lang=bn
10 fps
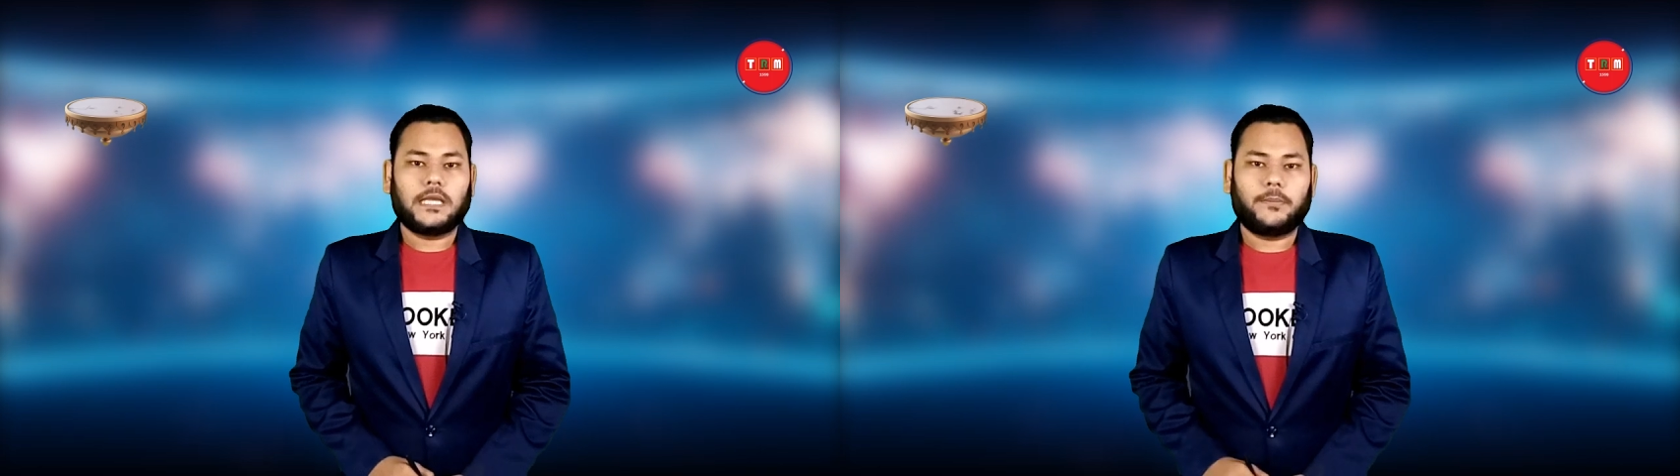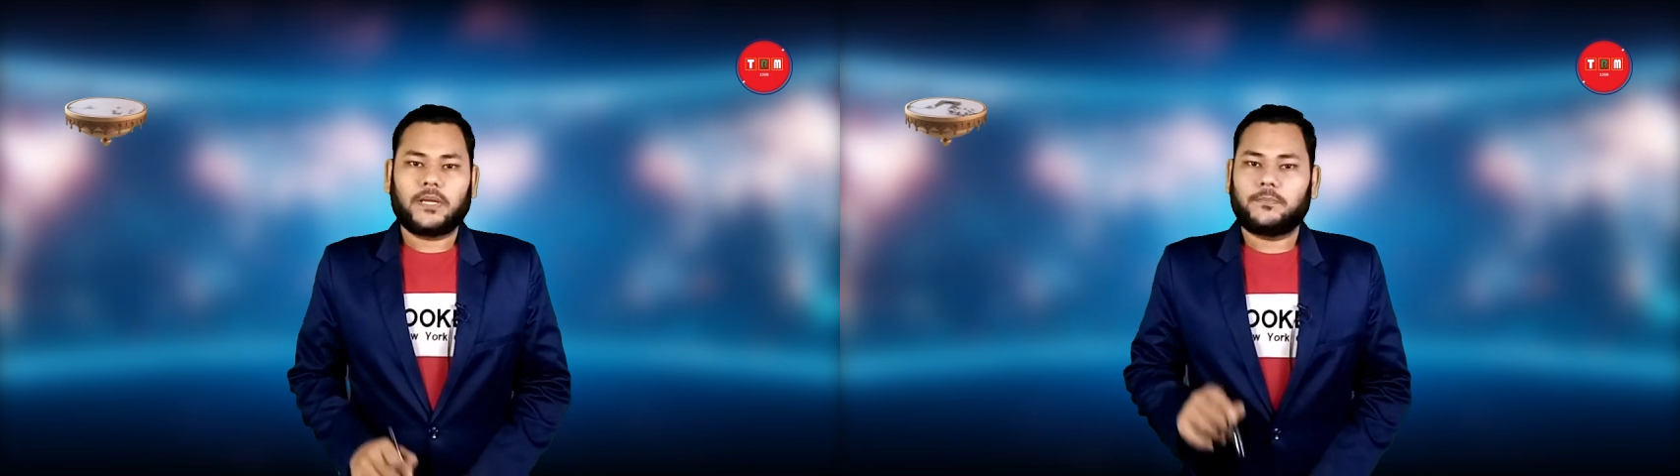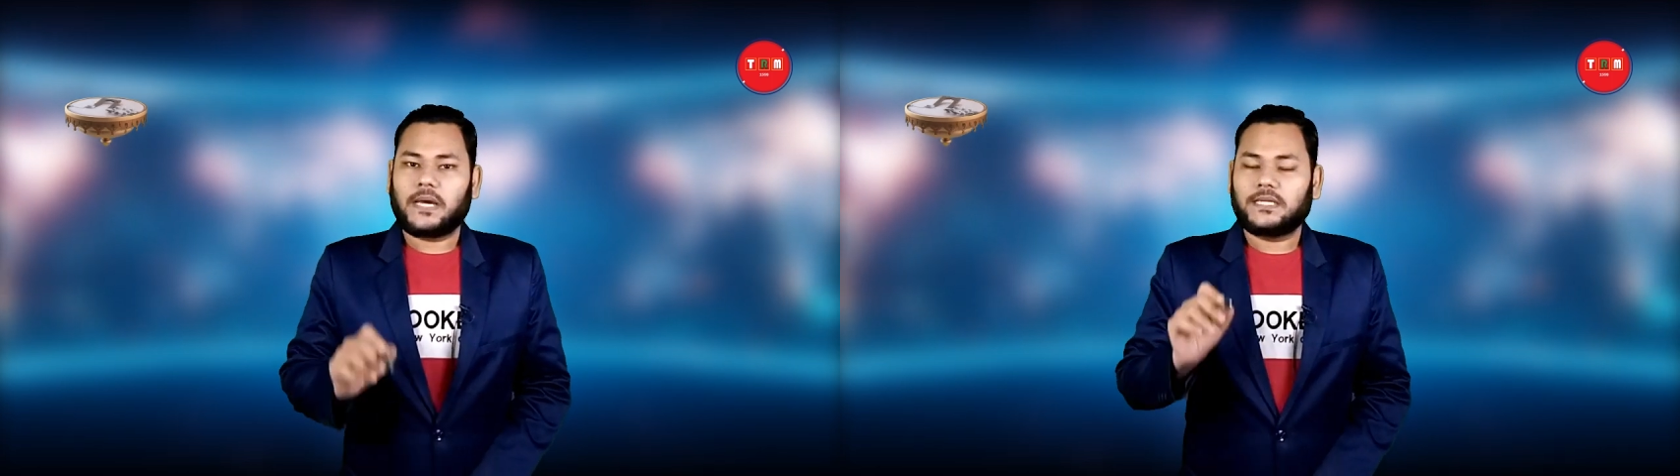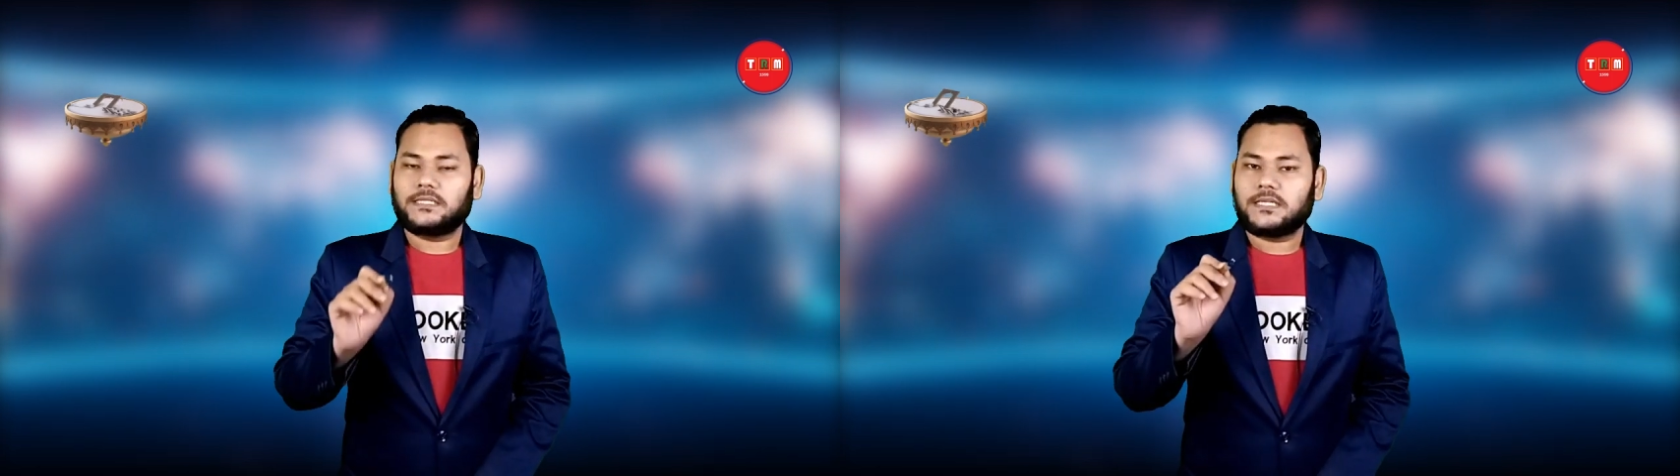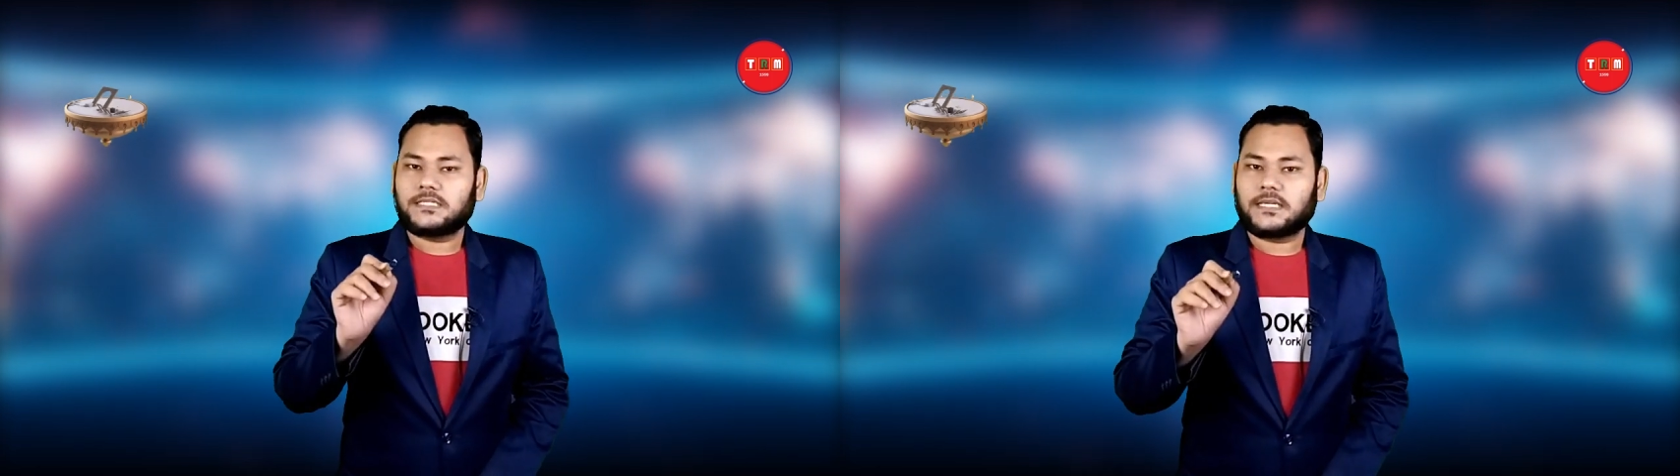এবার
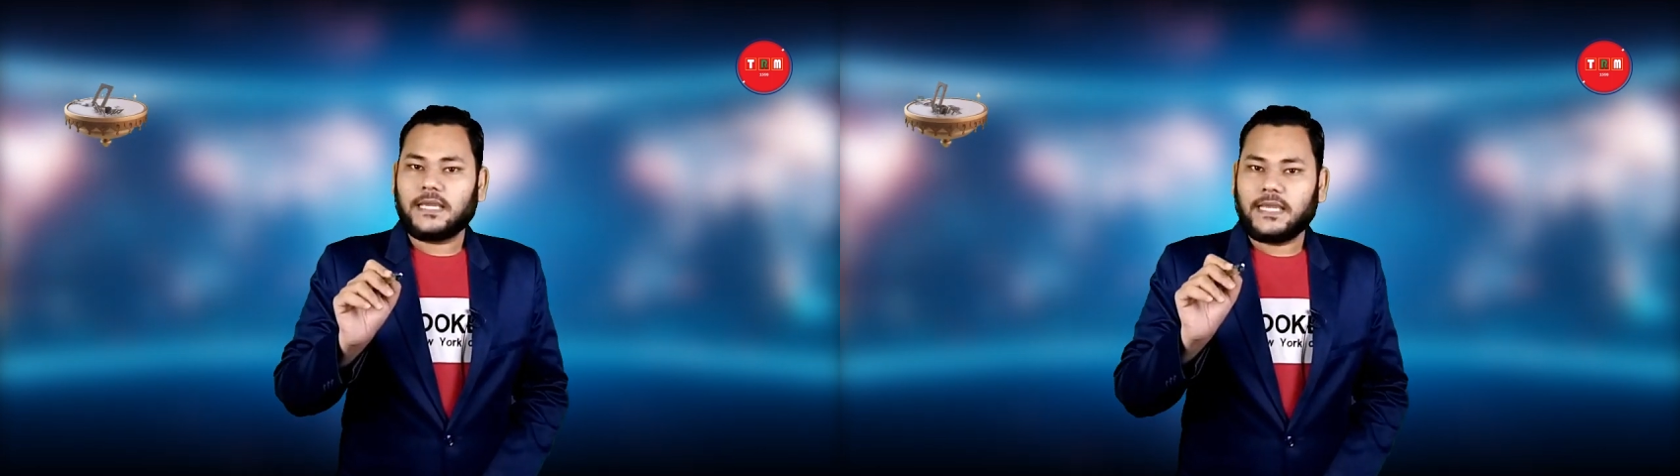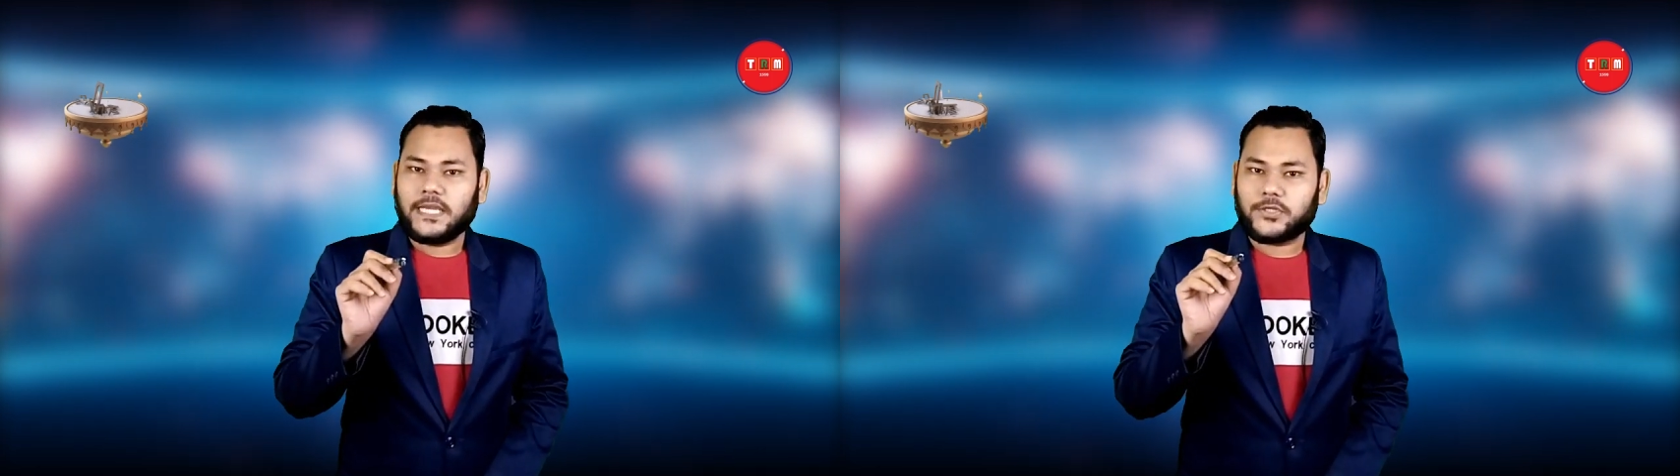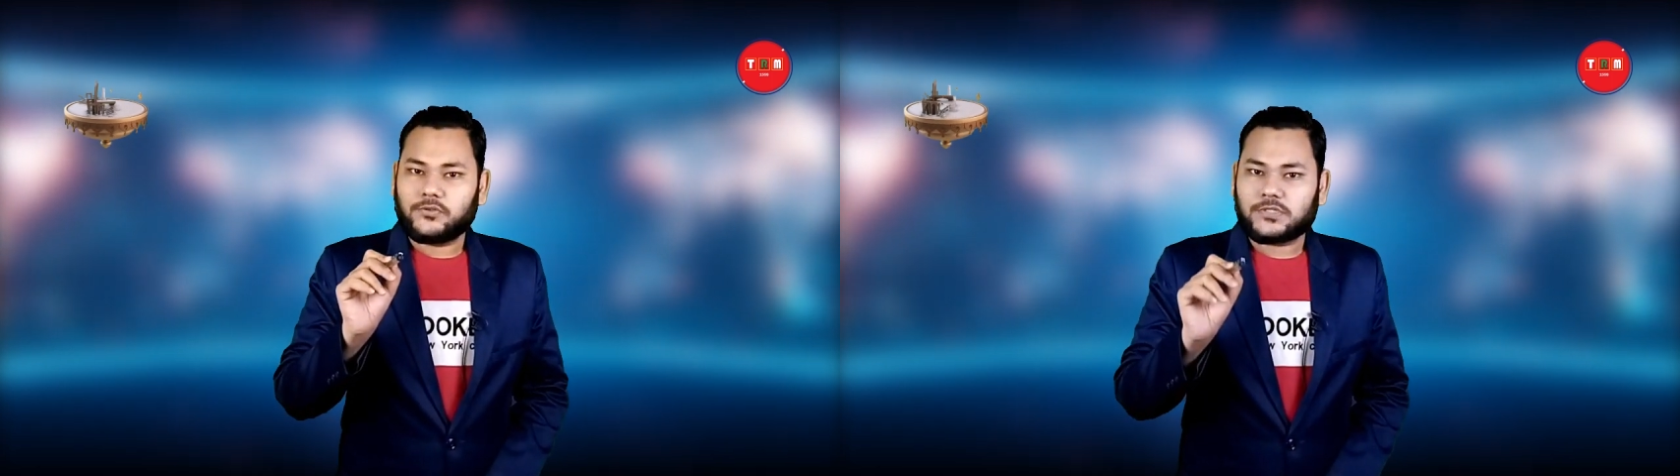বাংলাদেশকে একটু